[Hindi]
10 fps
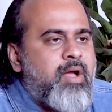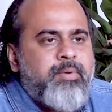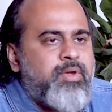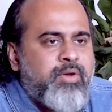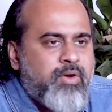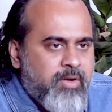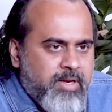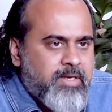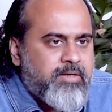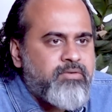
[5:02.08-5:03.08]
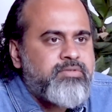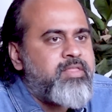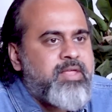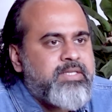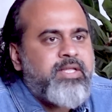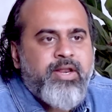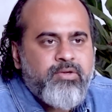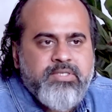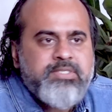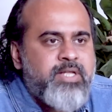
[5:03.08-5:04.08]
अभी कोई नौकरी कर रहे हो उसके साथ कह रहे
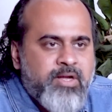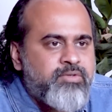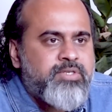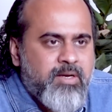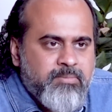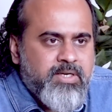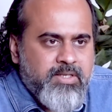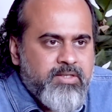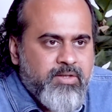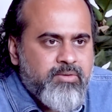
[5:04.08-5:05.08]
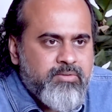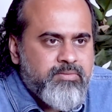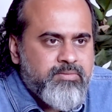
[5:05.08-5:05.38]
हो संस्था कुछ काम कर देते हो